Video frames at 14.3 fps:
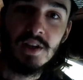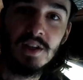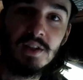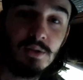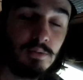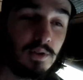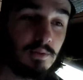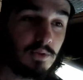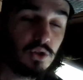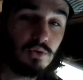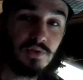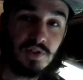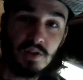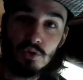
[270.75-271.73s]
Et, moi, je
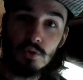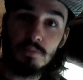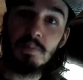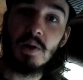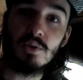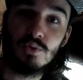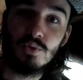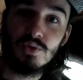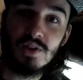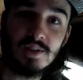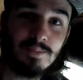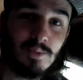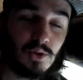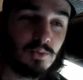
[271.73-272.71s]
trouve ça super
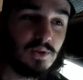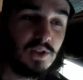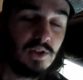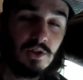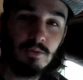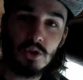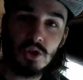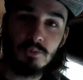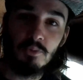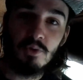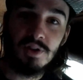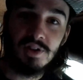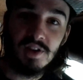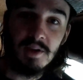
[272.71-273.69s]
enthousiasmant. Je me dis comment je
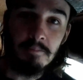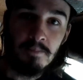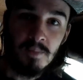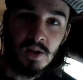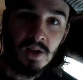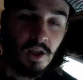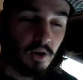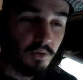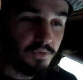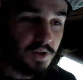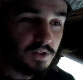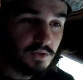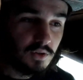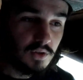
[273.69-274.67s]
peux aider. Et en
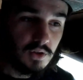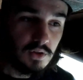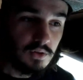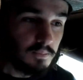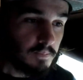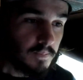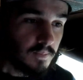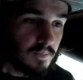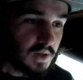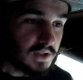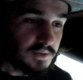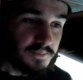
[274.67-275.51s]
fait, bah,